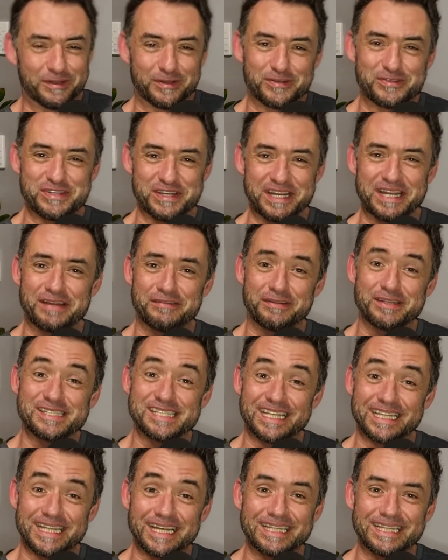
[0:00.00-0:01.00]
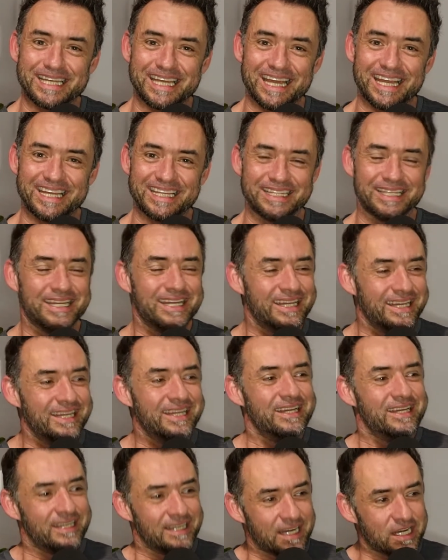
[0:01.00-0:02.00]
não tinha gravado sentado aqui ainda.
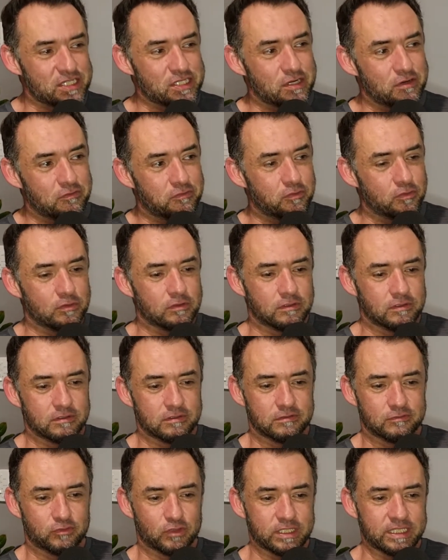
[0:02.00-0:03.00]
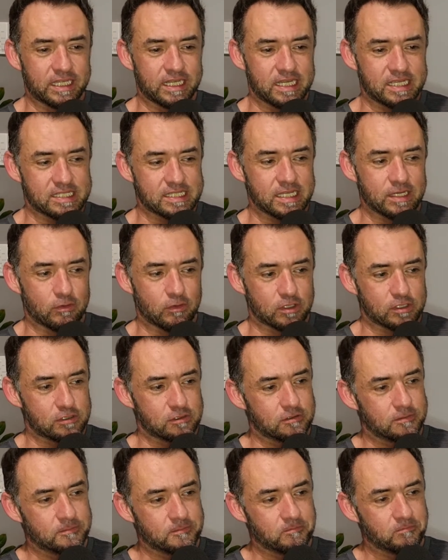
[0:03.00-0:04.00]
Acho que eu vou, vou aderir a esse negócio.